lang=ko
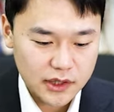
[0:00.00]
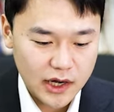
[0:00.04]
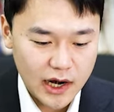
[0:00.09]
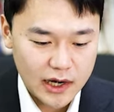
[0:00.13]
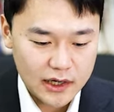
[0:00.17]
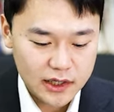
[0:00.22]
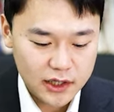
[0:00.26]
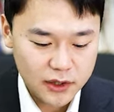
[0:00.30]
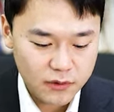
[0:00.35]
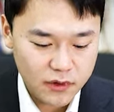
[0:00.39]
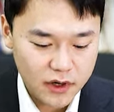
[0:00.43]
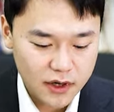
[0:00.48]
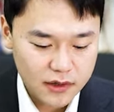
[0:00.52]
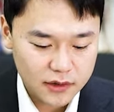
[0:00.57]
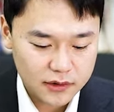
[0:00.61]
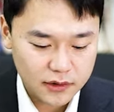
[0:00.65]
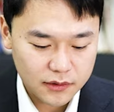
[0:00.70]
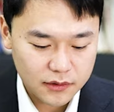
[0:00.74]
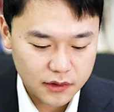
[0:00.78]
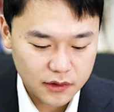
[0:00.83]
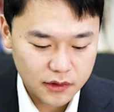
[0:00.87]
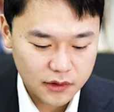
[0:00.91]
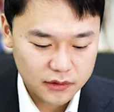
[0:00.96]

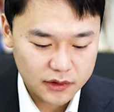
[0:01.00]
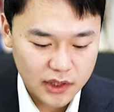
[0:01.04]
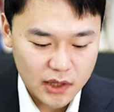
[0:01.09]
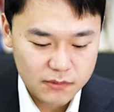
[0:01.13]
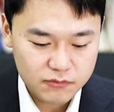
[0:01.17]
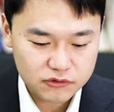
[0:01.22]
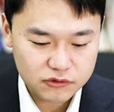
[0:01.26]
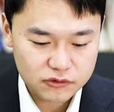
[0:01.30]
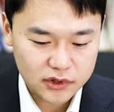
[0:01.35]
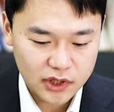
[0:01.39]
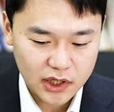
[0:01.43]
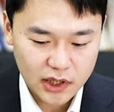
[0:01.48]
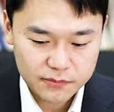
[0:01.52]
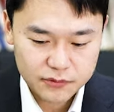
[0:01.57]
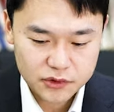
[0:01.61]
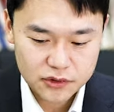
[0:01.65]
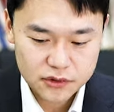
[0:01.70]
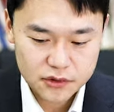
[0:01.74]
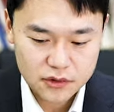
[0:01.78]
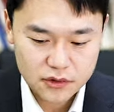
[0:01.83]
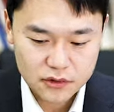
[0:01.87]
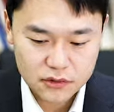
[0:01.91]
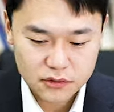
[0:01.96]
알리랑 테무 다
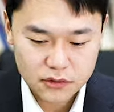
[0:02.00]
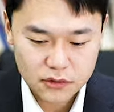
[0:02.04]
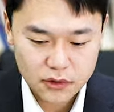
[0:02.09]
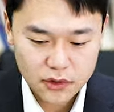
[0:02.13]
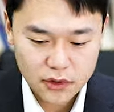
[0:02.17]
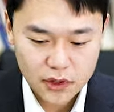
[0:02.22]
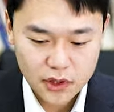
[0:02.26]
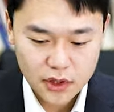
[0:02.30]
합쳐서